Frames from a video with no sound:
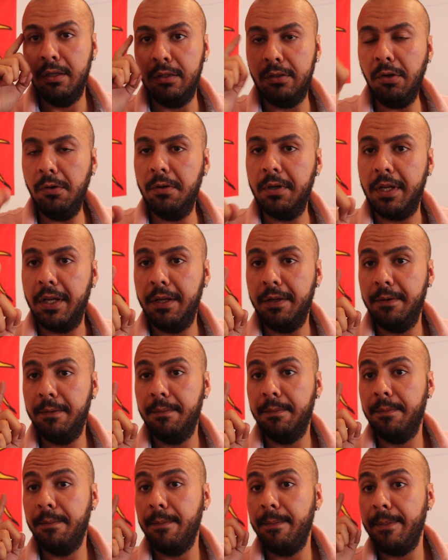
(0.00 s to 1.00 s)
دونك
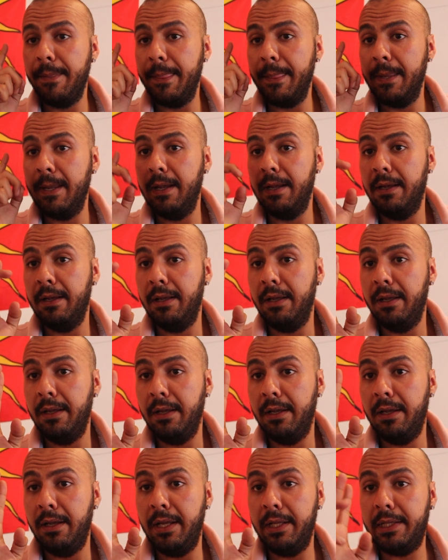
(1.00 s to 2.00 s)

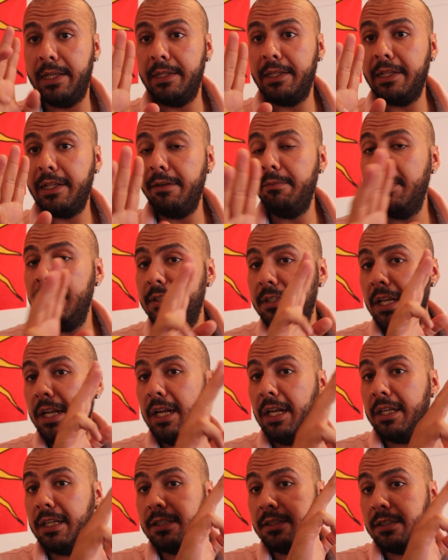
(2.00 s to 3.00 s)
هاد ثلاثه
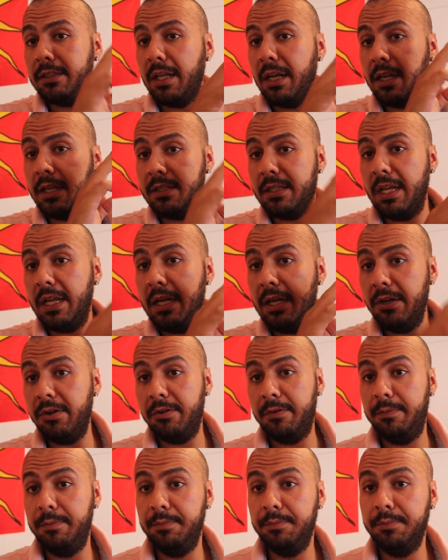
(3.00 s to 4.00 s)
المسائل خصك تركز
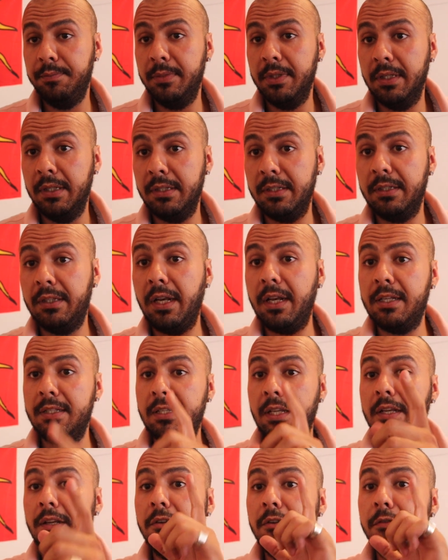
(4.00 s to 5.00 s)
عليهم خصك
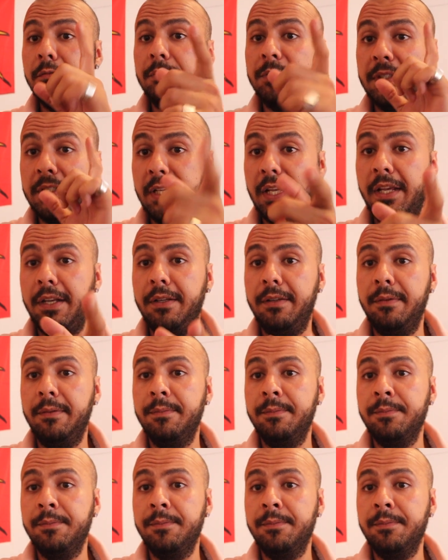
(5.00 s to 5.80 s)
تركز عليهم مزيان